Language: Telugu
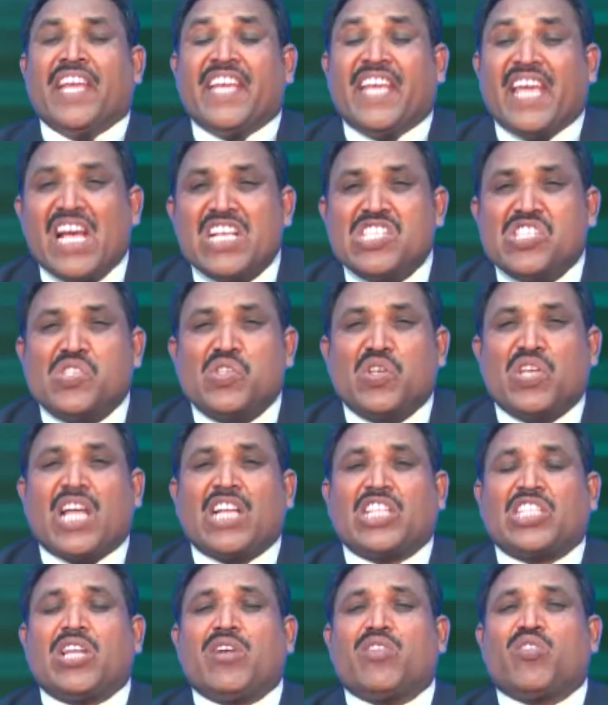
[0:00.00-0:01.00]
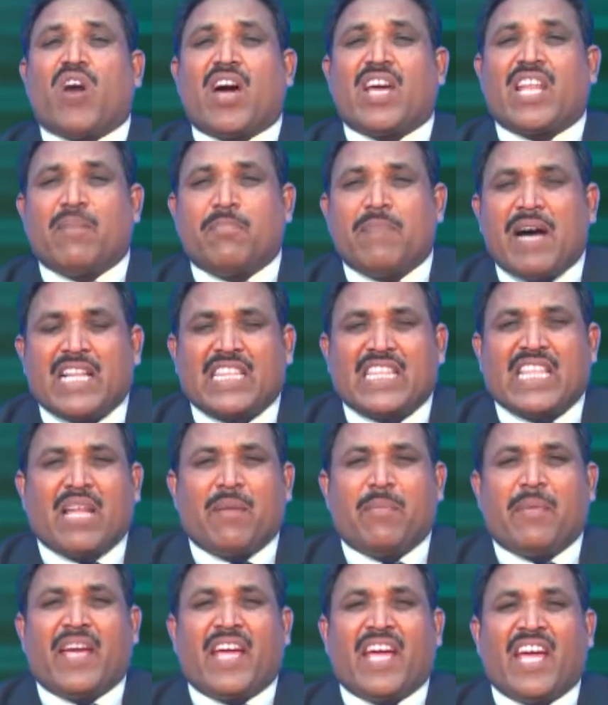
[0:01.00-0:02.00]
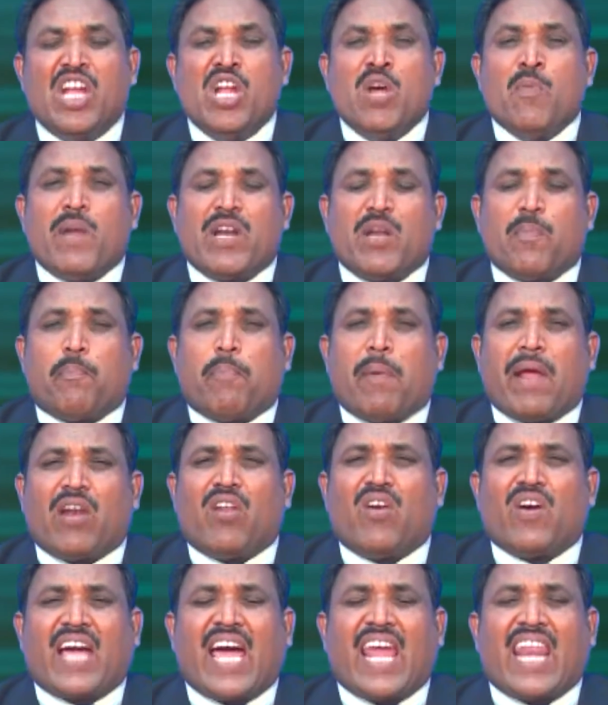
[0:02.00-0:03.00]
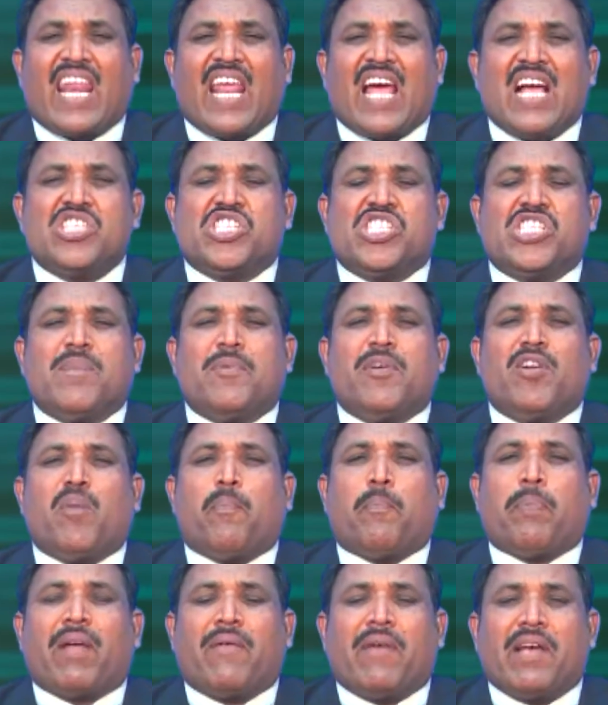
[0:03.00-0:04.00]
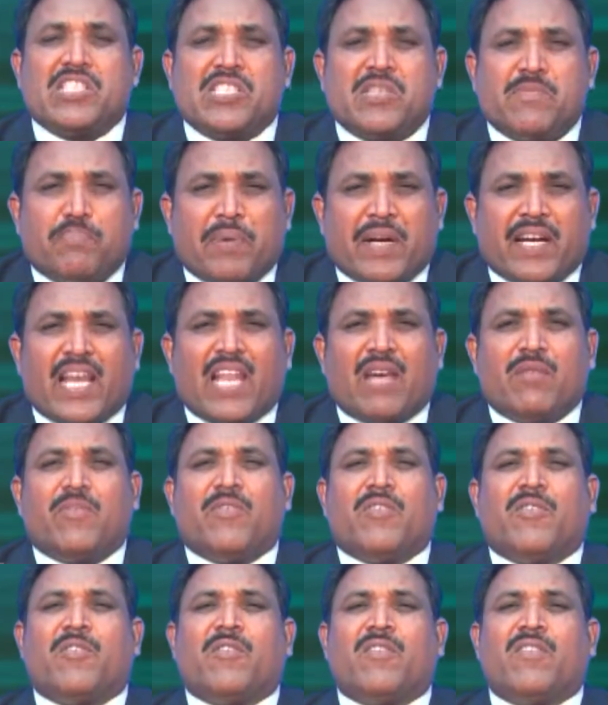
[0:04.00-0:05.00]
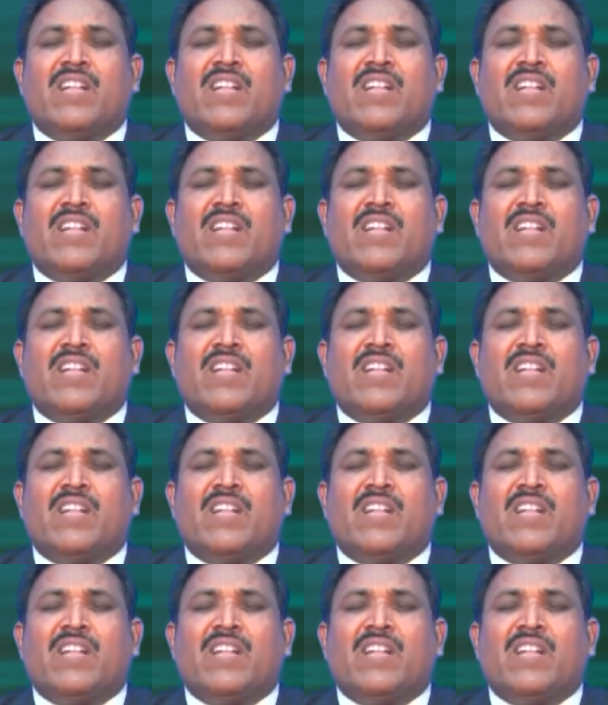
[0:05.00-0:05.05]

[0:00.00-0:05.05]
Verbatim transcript: యేసు రక్త ద్వారా మాత్రమే మన పరలోక రాజ్యంలో ప్రవేశింపగలము